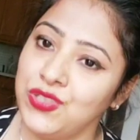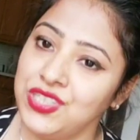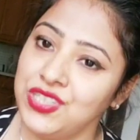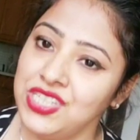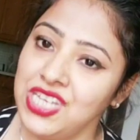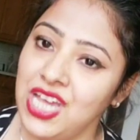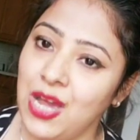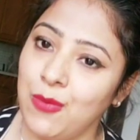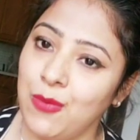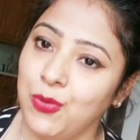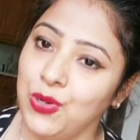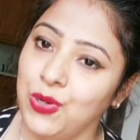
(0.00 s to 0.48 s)

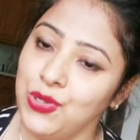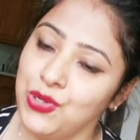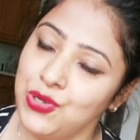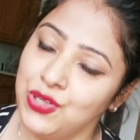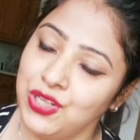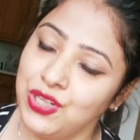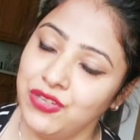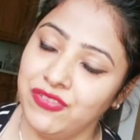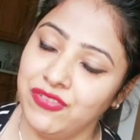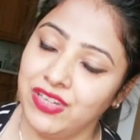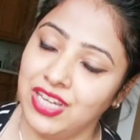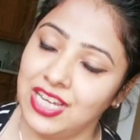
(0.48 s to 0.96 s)
उसकी आपको
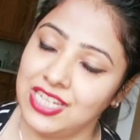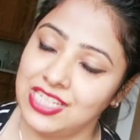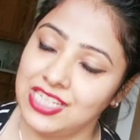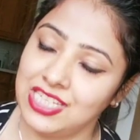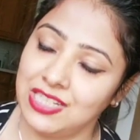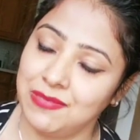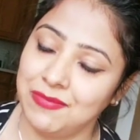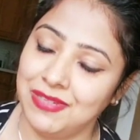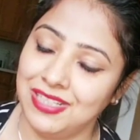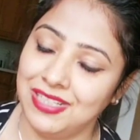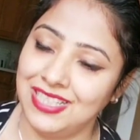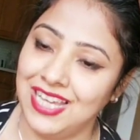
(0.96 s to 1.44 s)

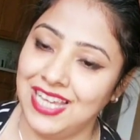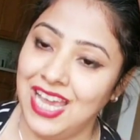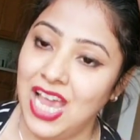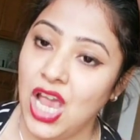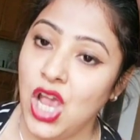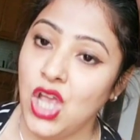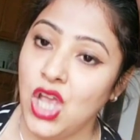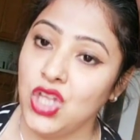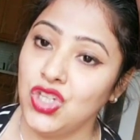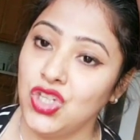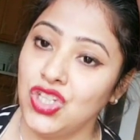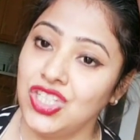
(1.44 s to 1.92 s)
नोटिफिकेशन मिल जाए
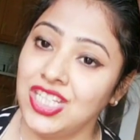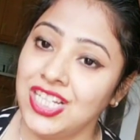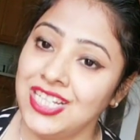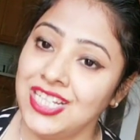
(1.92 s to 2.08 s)
सो so,